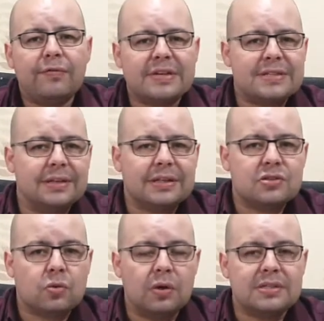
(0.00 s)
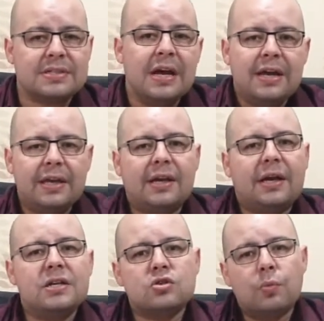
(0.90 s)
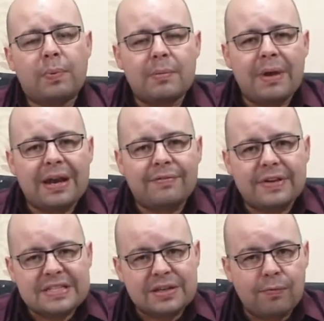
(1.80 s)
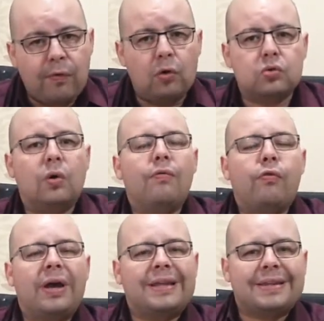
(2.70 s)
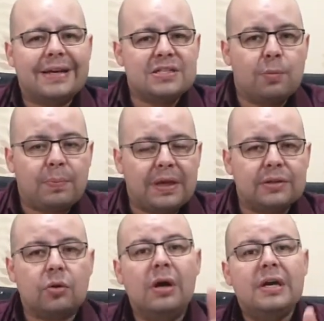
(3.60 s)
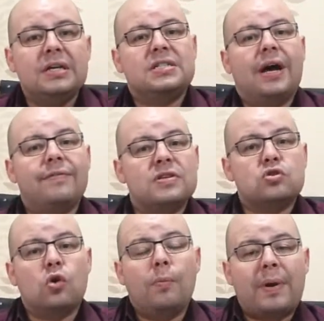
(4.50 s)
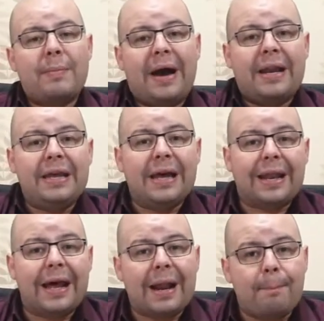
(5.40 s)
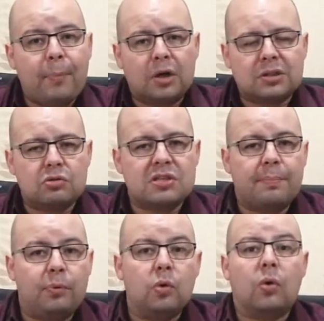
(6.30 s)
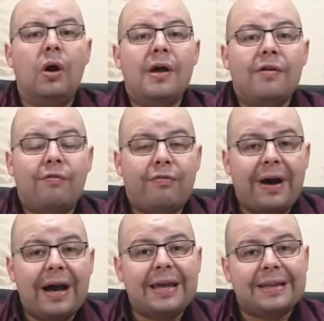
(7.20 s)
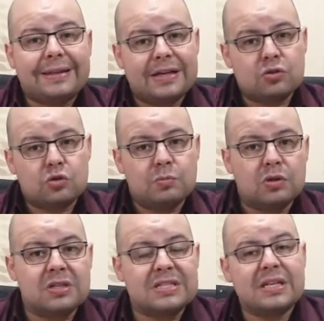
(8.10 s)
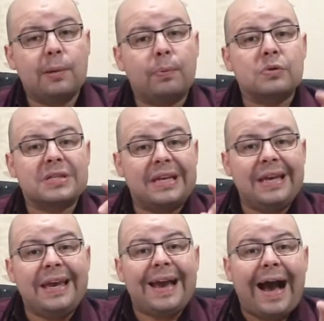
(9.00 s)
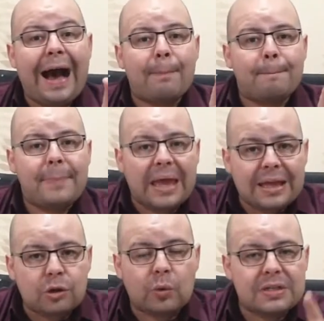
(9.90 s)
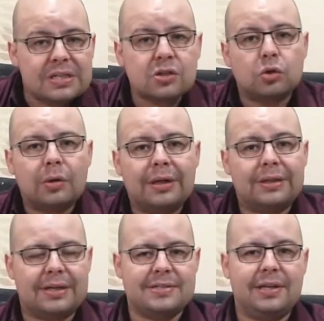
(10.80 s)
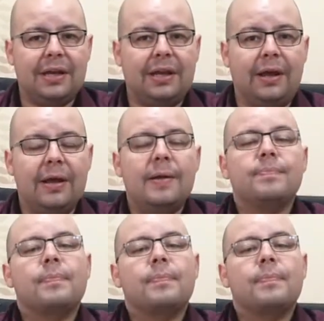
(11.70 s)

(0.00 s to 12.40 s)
fez tantas coisas e Cristo, primeira vez que voltou, foi atrás de Pedro, já avisou para Maria, lá na porta do sepulcro: vai atrás dos meus discípulos e a Pedro, e diz que eu estou indo atrás dele.